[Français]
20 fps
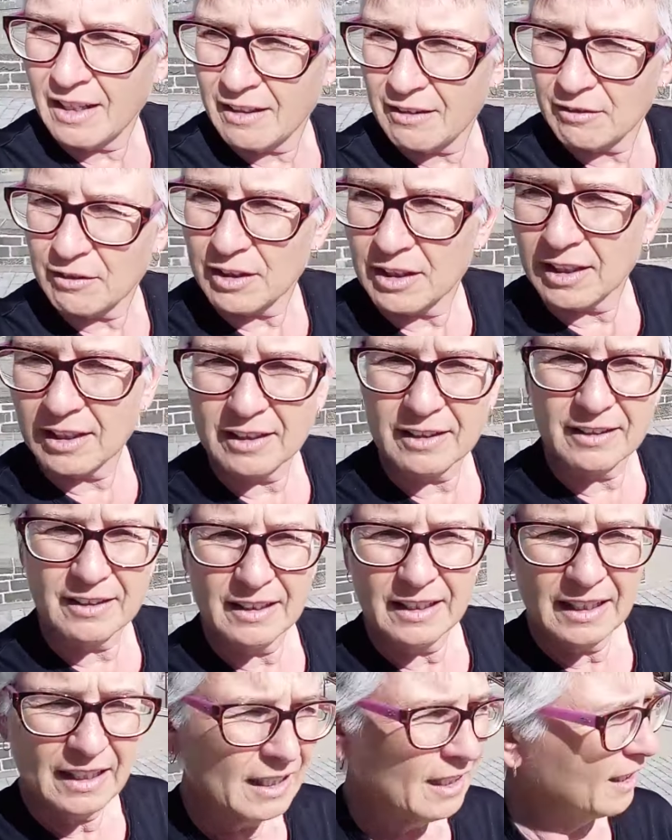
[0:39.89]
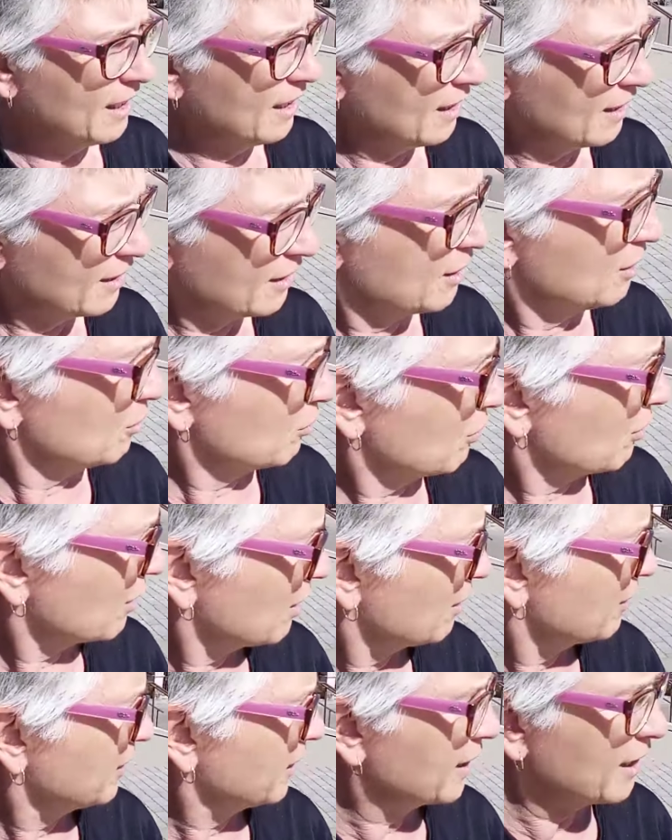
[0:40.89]
Voilà. Et sinon,
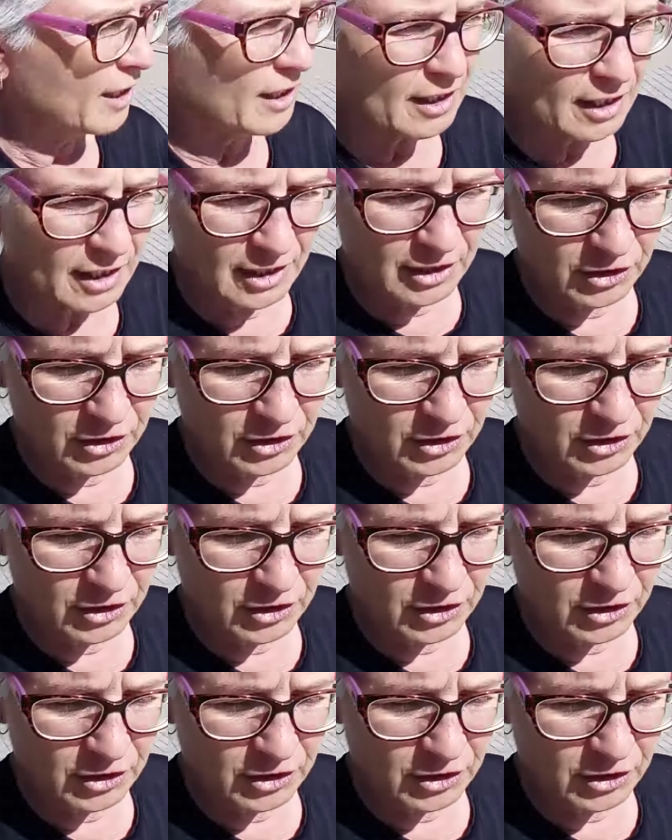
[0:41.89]
euh, derrière, il y a les